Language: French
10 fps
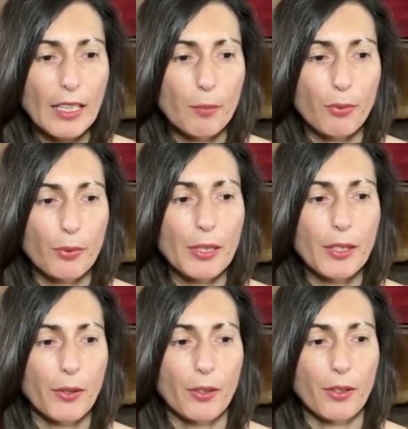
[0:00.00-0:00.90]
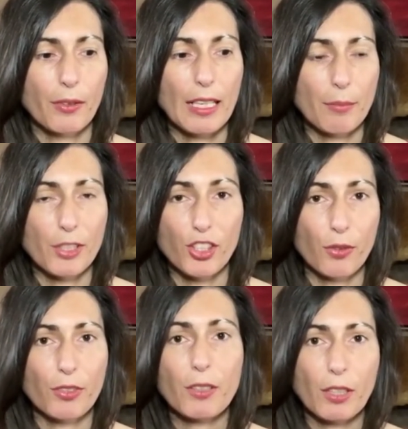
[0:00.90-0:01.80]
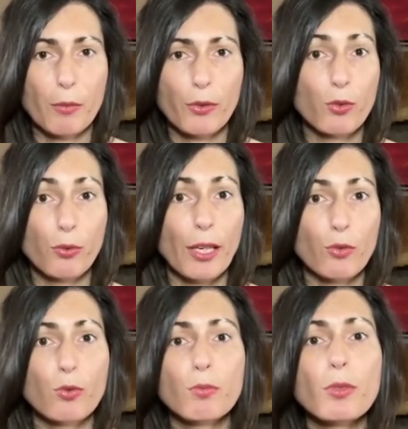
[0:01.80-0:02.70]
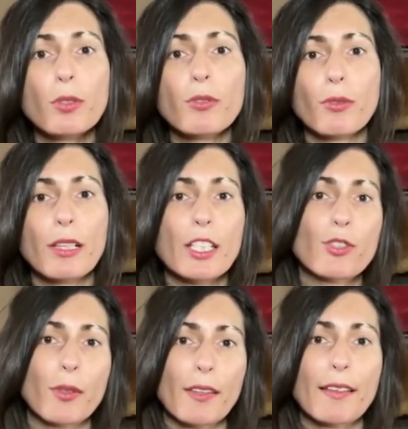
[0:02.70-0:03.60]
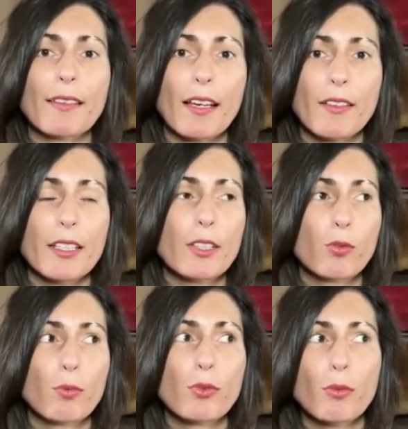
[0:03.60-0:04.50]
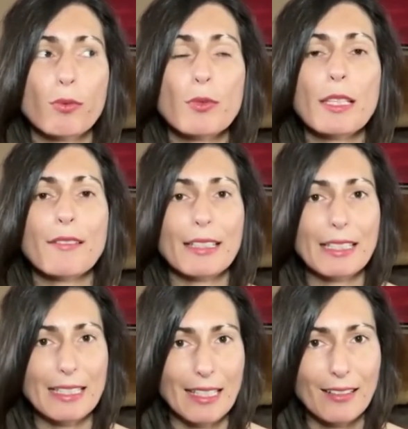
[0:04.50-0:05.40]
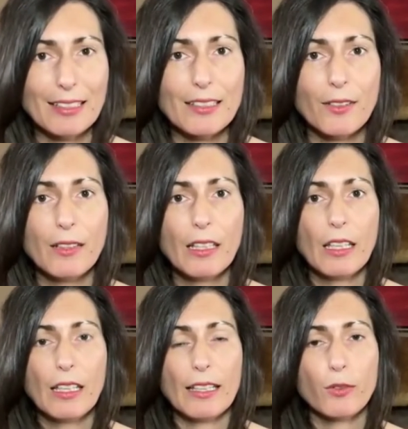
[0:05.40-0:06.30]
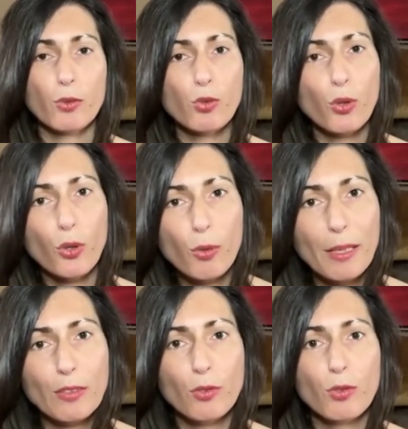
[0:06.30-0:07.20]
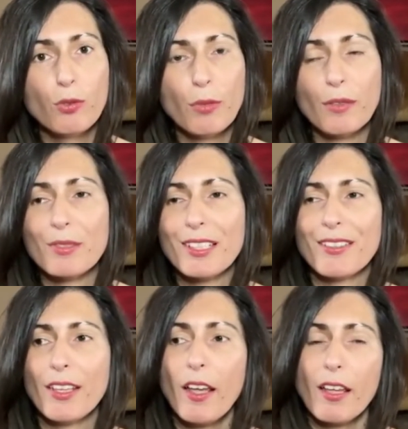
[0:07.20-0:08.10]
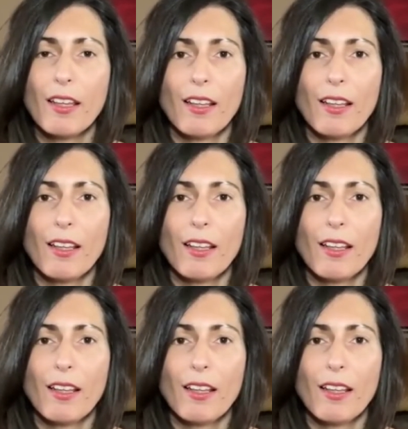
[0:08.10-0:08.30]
et puis euh, voilà, et puis j'ai envie vraiment de faire du beau, donc là je suis en train de travailler de plus en plus avec des artisans et donc de remettre de l'humain, vous savez.